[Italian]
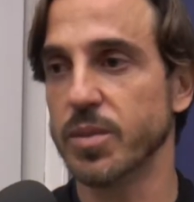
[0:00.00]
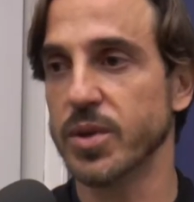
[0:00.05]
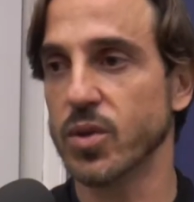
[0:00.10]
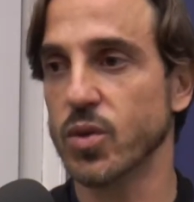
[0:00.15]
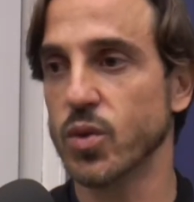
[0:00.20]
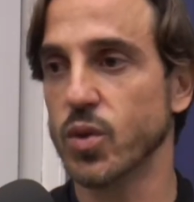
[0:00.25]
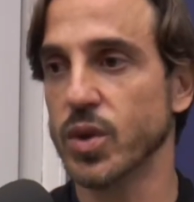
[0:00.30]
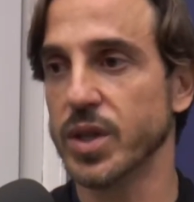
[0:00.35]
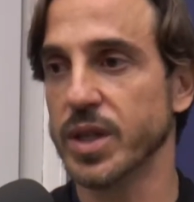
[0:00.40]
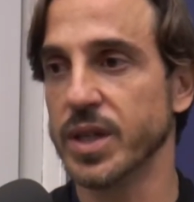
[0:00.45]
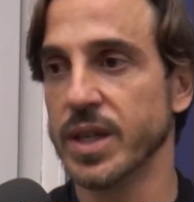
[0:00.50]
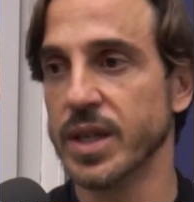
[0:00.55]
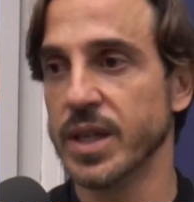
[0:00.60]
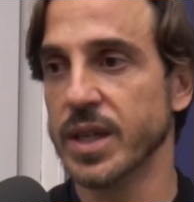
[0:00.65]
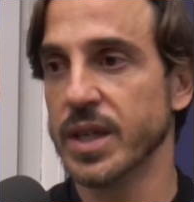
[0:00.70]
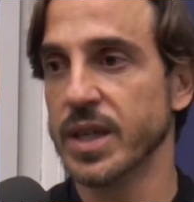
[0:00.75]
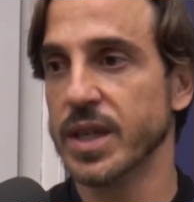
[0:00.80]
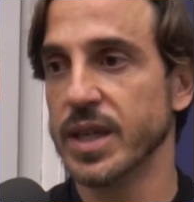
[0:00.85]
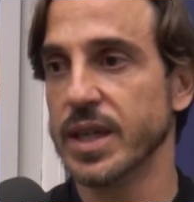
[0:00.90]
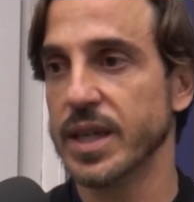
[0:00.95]
per cui
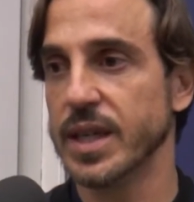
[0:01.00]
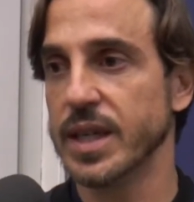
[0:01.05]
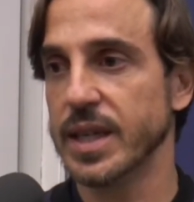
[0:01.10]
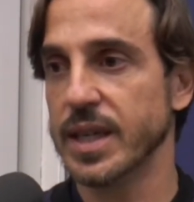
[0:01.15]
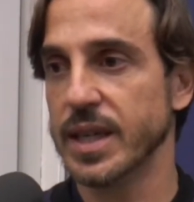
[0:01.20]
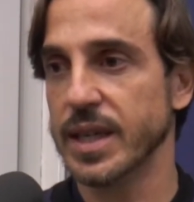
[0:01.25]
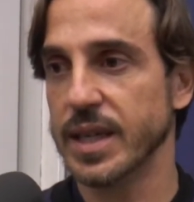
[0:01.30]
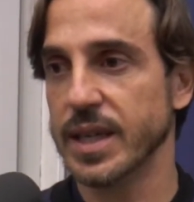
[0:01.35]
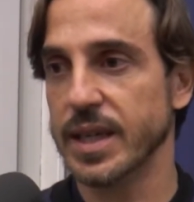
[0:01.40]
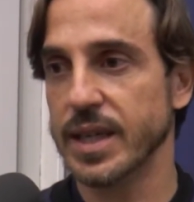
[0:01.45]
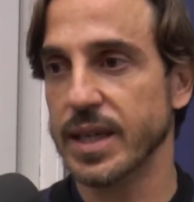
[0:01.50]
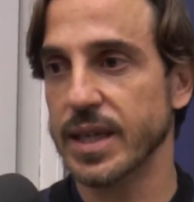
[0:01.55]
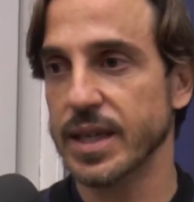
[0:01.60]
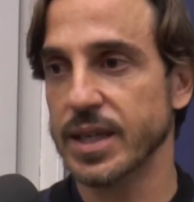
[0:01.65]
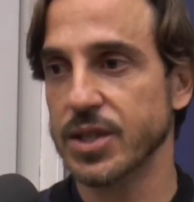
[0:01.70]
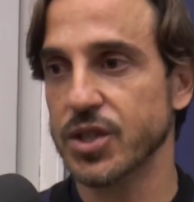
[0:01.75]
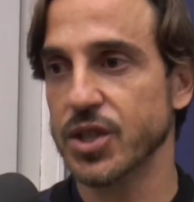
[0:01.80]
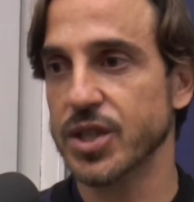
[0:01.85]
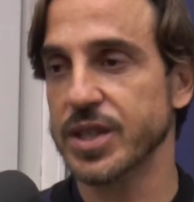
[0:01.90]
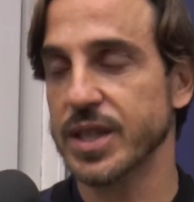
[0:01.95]

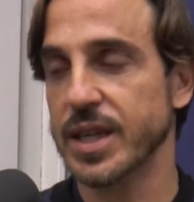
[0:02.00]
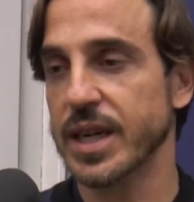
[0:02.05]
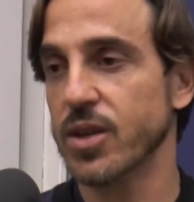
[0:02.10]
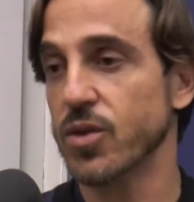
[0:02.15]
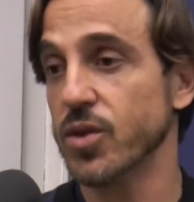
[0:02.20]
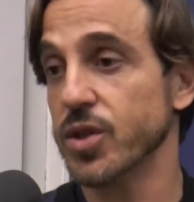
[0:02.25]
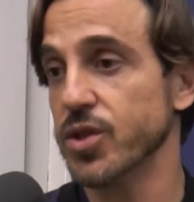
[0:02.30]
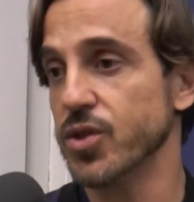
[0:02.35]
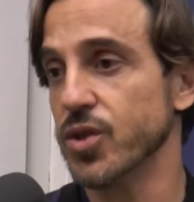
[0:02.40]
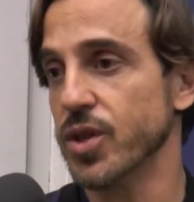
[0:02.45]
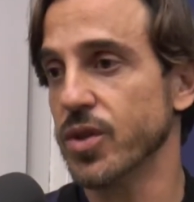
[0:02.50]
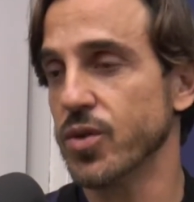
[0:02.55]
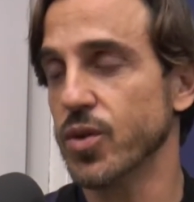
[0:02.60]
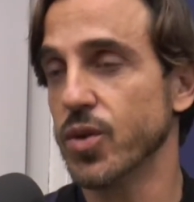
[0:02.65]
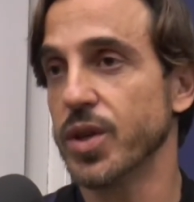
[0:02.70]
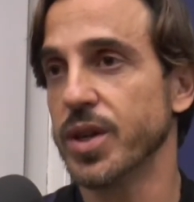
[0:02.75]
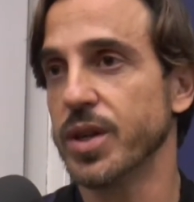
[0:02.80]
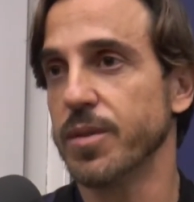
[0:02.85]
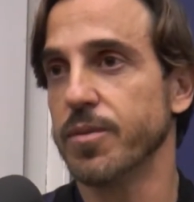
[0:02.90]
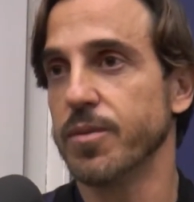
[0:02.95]
eh, ci saranno dei
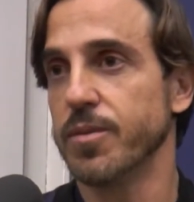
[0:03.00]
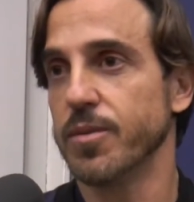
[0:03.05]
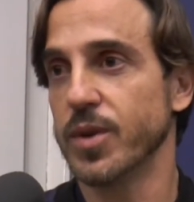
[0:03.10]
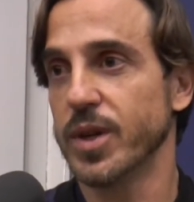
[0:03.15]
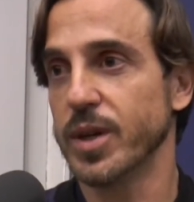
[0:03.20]
giocatori che,